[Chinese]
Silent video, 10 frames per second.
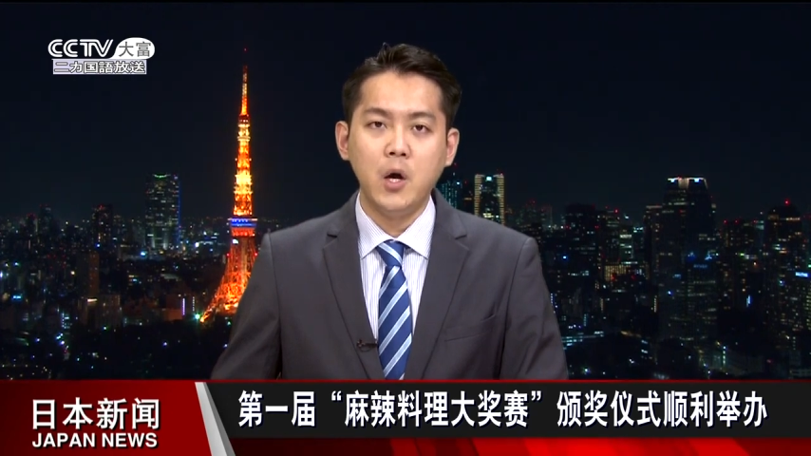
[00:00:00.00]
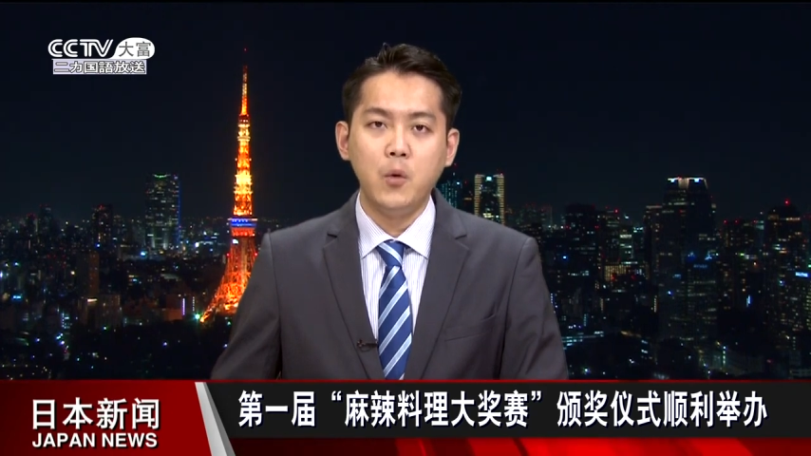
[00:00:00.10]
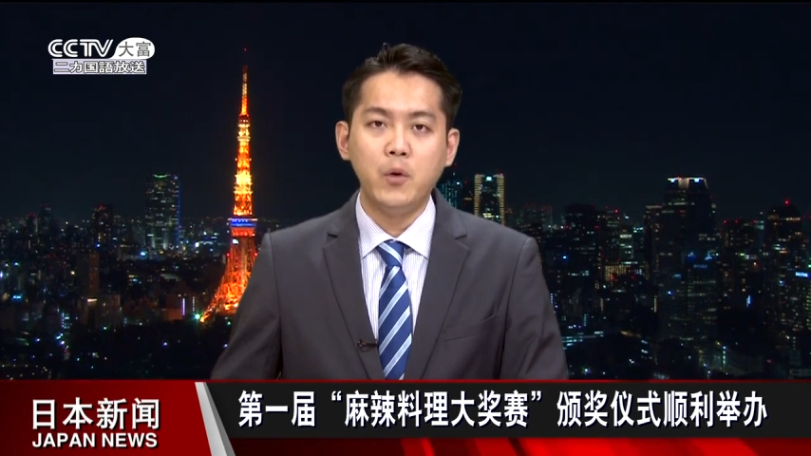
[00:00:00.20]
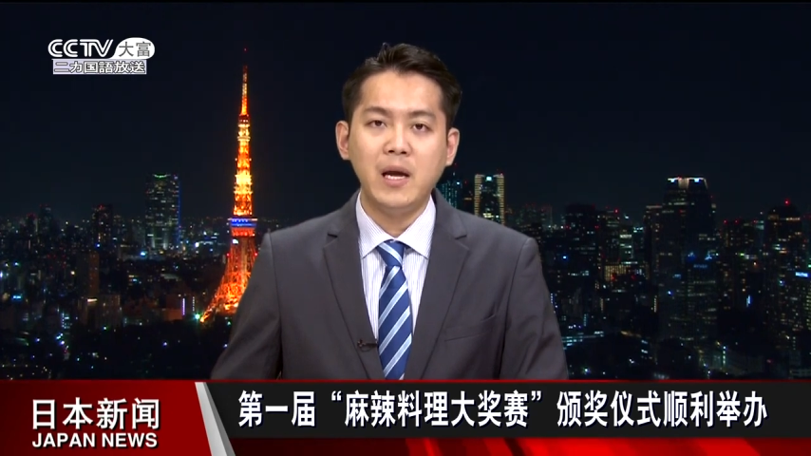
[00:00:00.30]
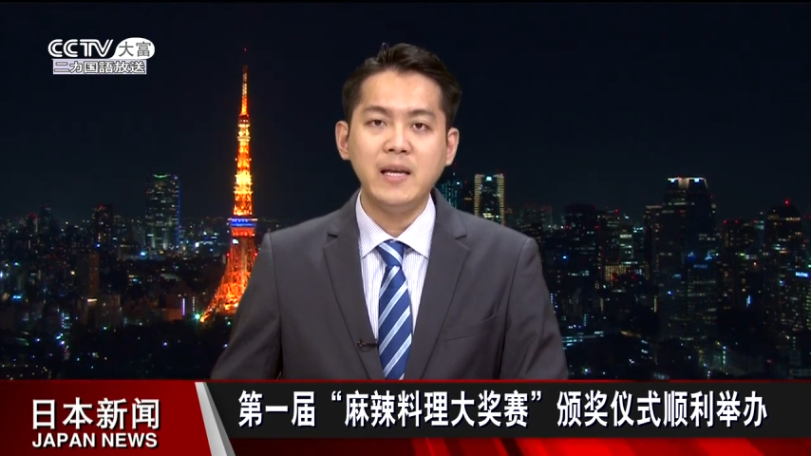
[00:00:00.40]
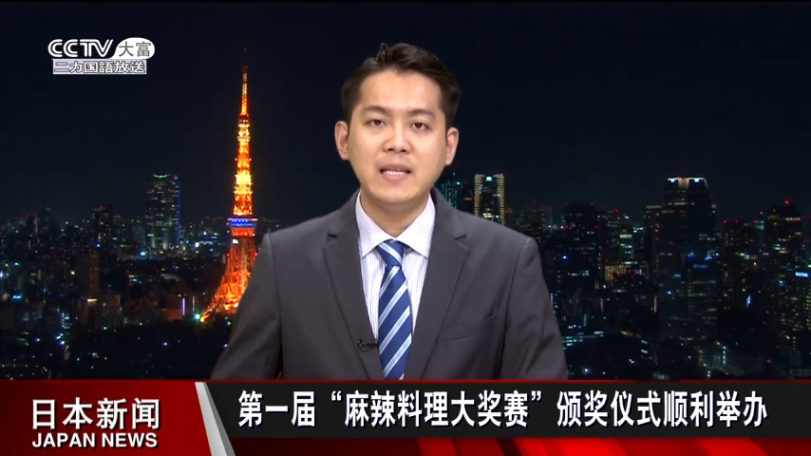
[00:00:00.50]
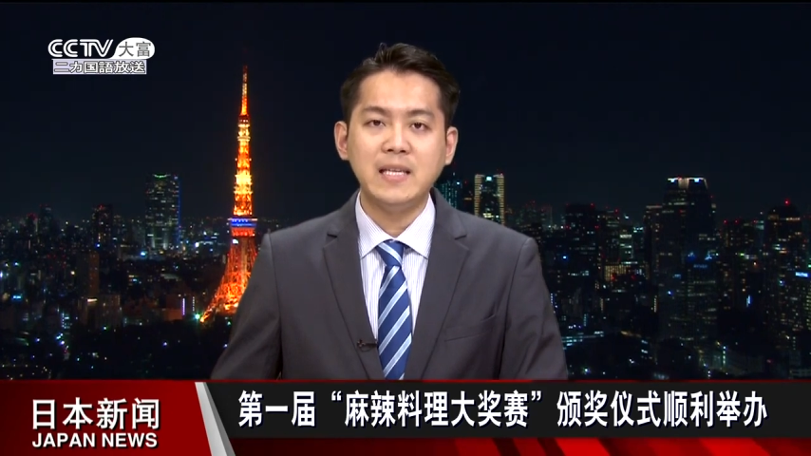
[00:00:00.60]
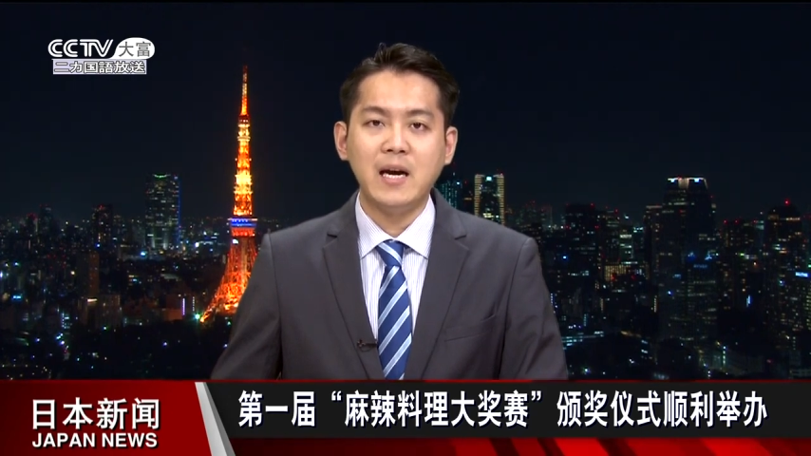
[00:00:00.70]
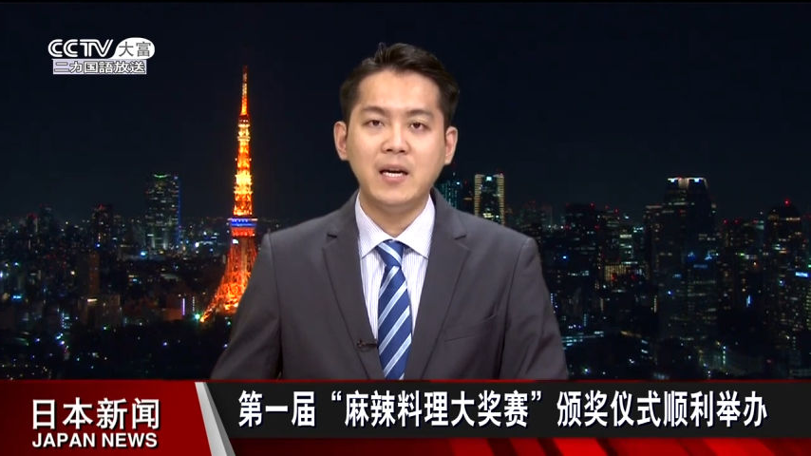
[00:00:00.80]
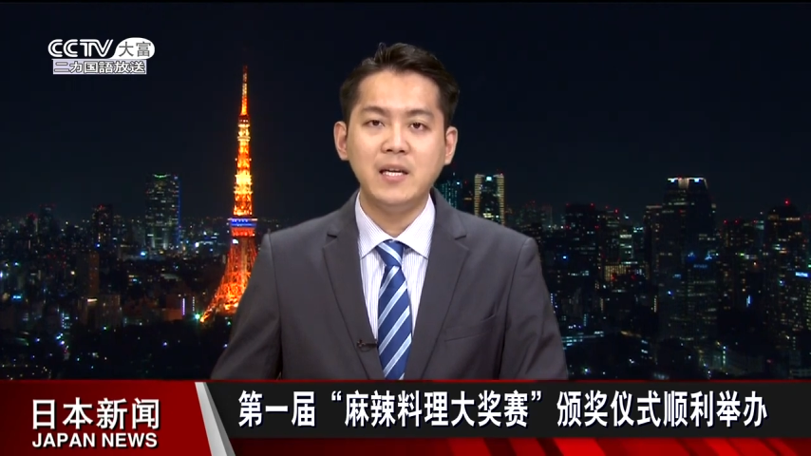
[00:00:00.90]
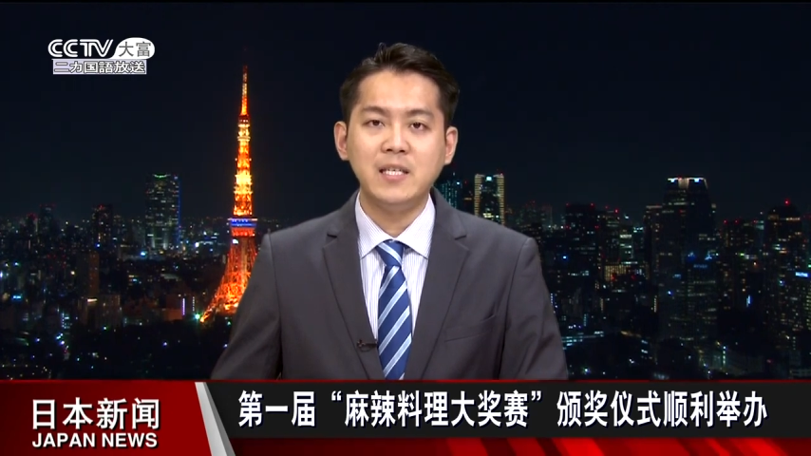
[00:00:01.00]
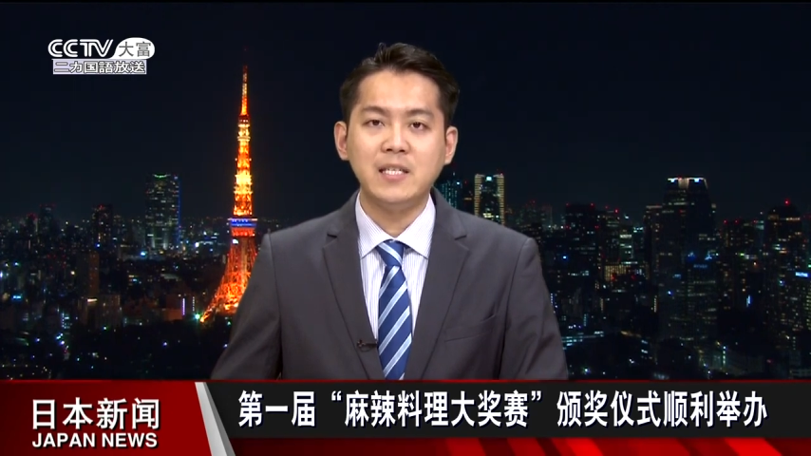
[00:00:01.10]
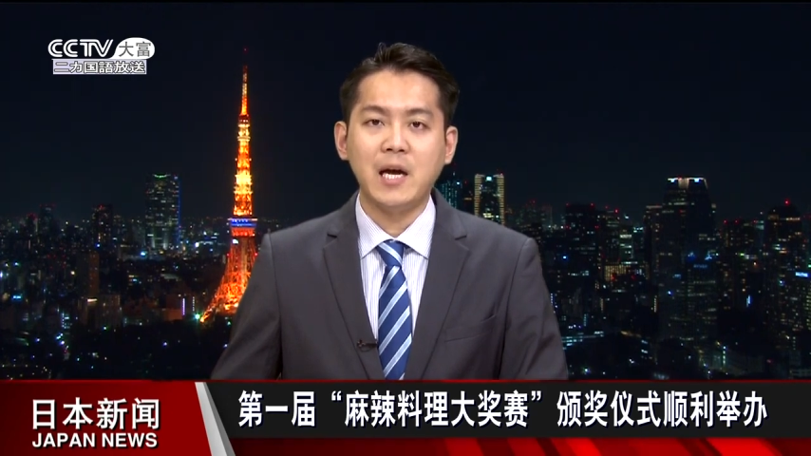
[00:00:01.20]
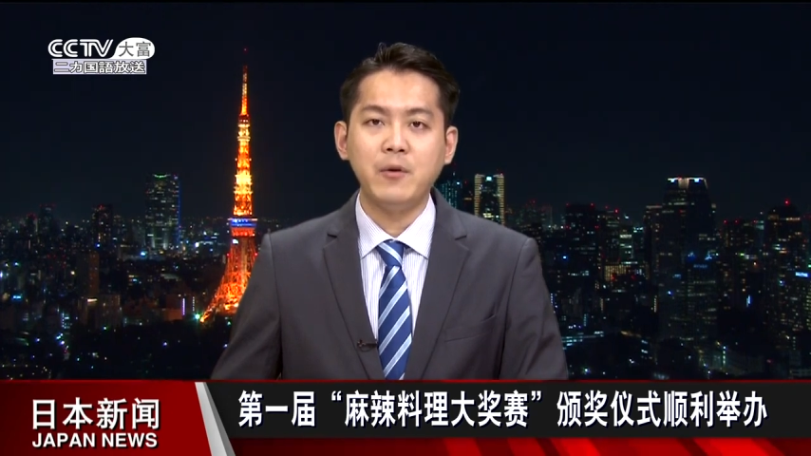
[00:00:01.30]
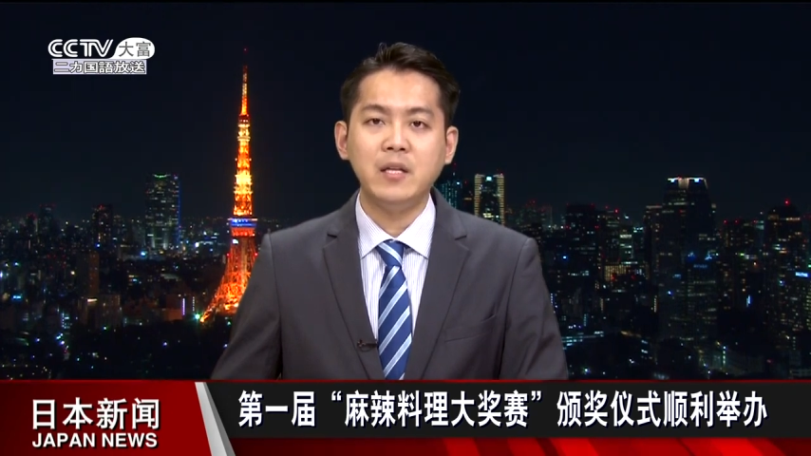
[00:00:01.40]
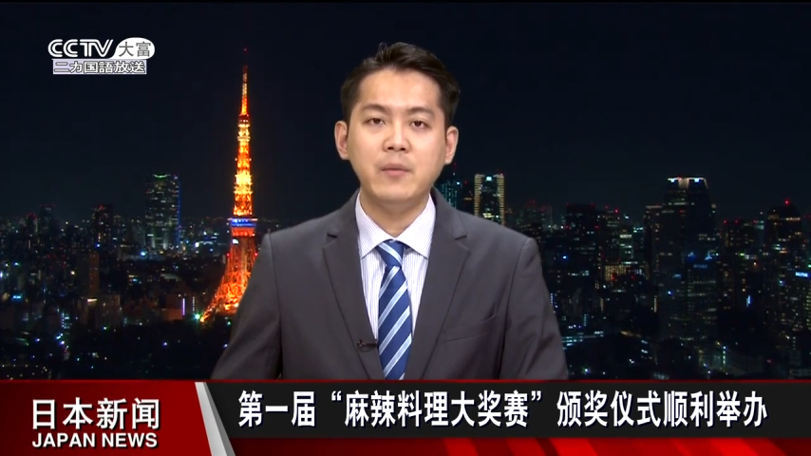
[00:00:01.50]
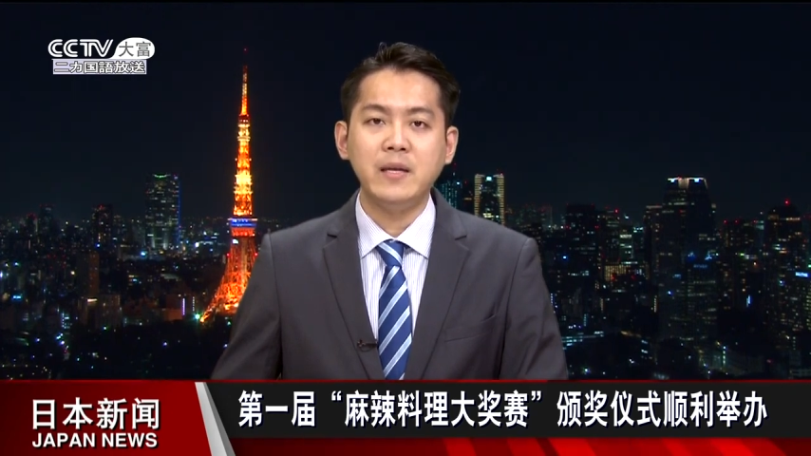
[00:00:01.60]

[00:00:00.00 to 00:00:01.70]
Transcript: 五粮液奖和审查员特